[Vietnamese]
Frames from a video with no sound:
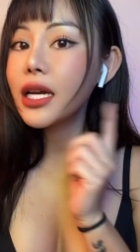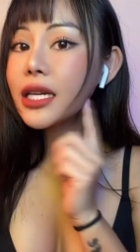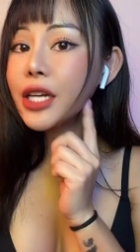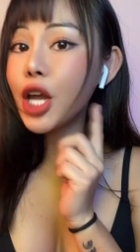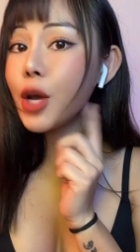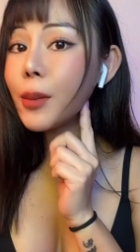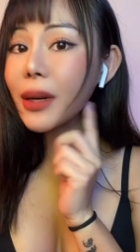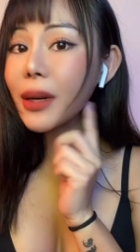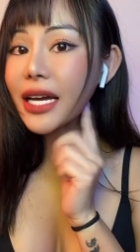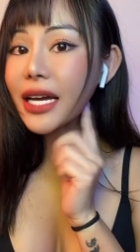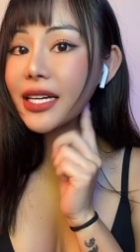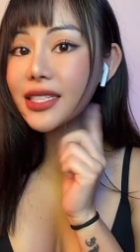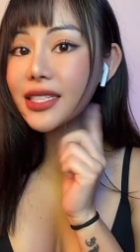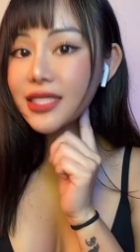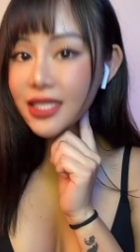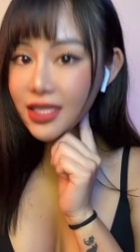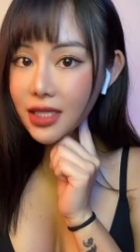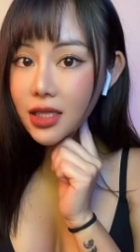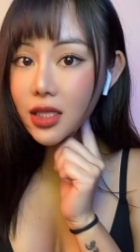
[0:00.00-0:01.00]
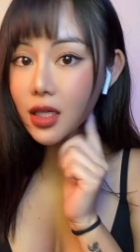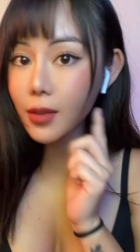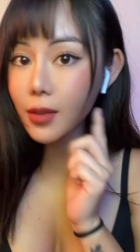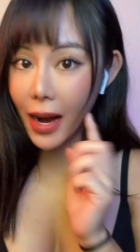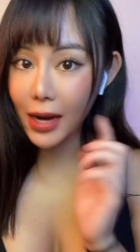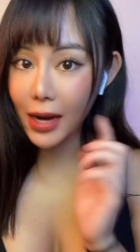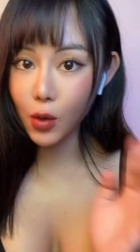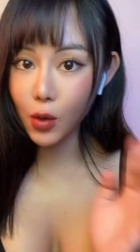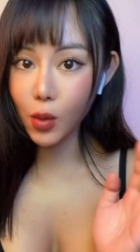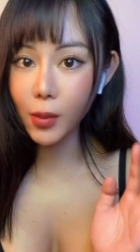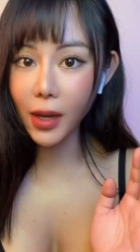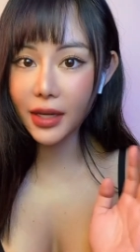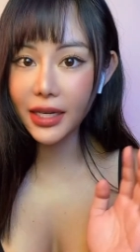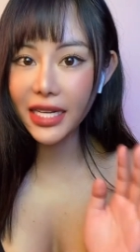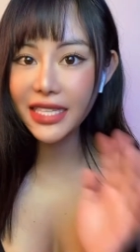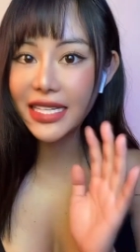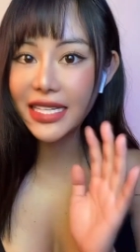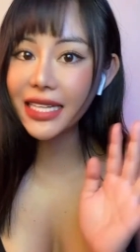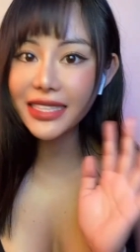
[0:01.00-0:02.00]
nếu mà cái xương mặt của mình
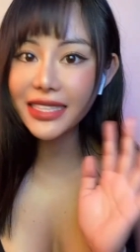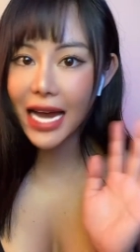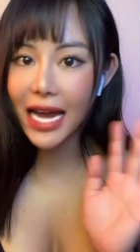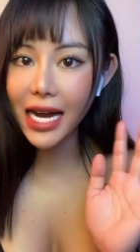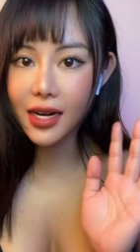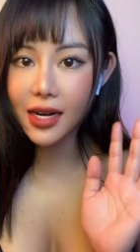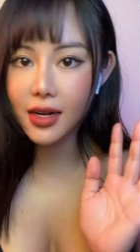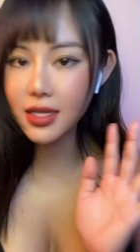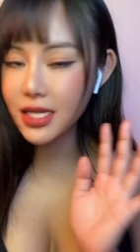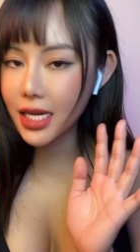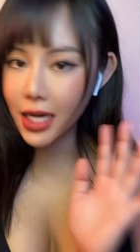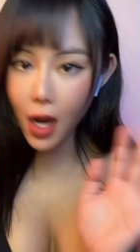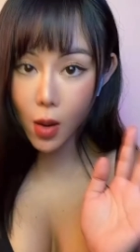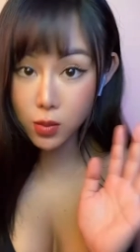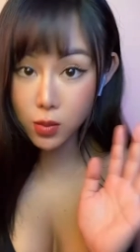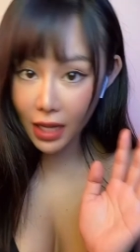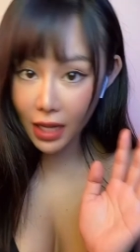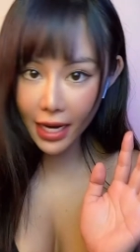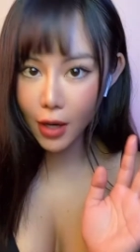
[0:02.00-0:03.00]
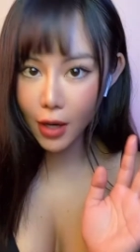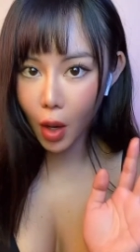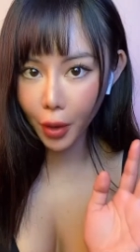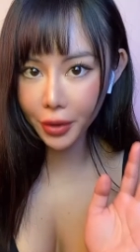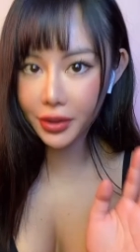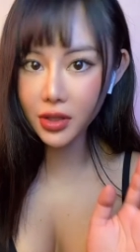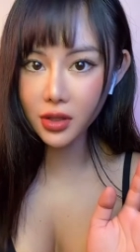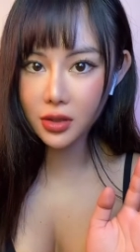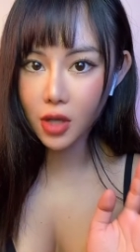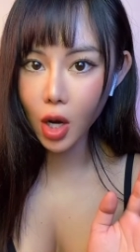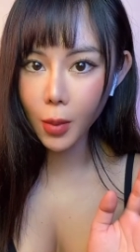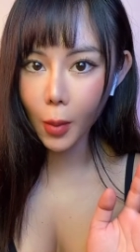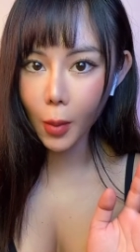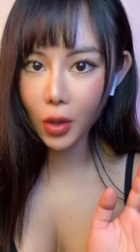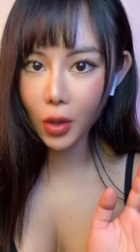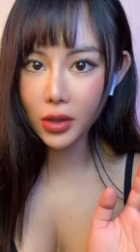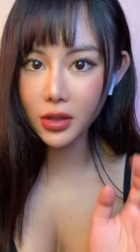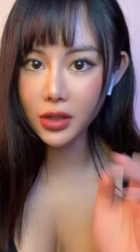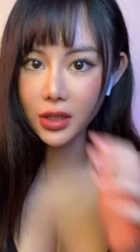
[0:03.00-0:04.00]
thì chắc chắn là nó sẽ không thay đổi được rồi
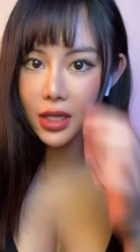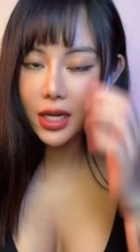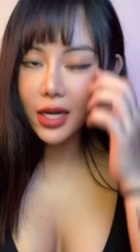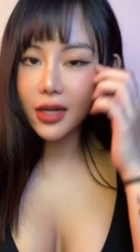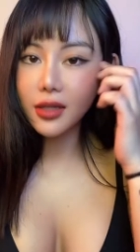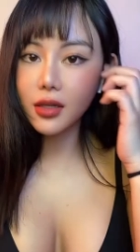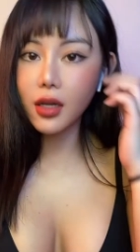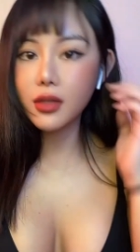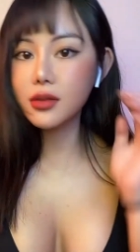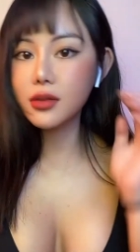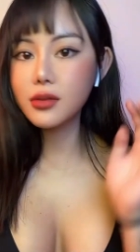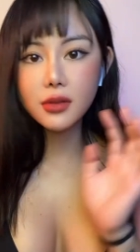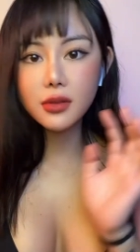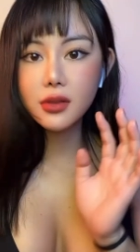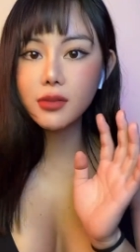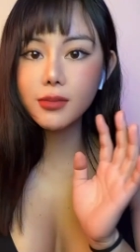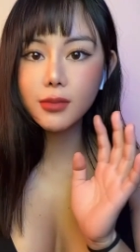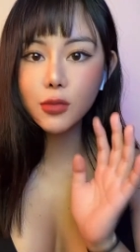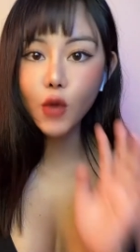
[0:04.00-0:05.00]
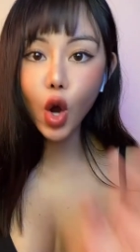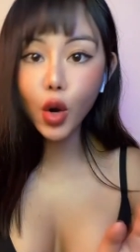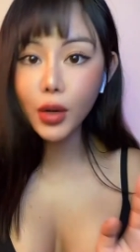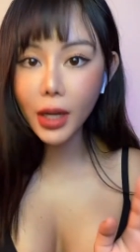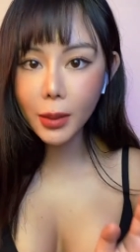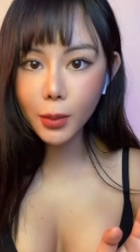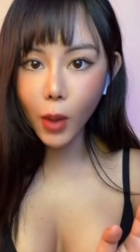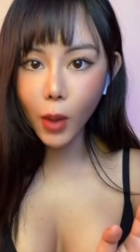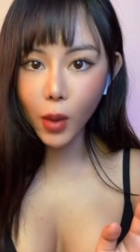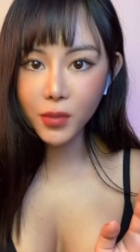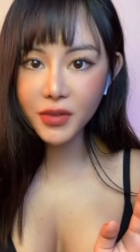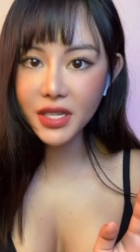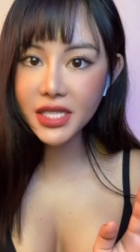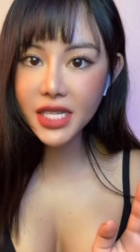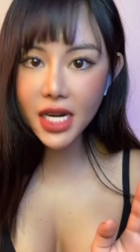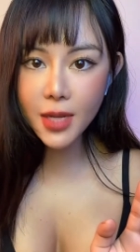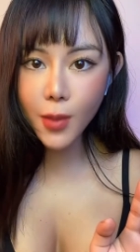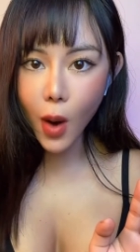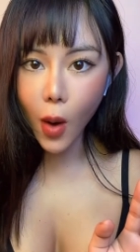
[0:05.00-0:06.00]
mọi người nó cố định một vị
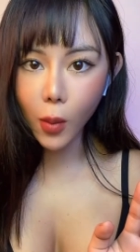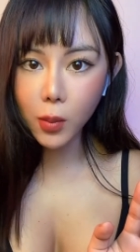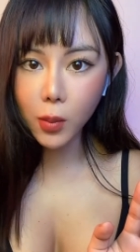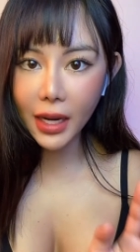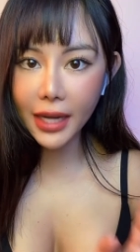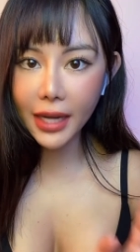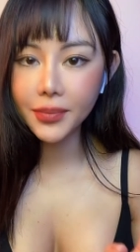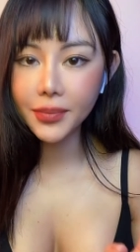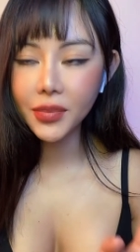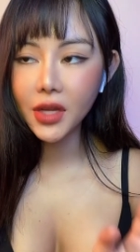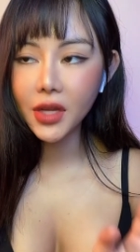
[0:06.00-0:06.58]
trí một ha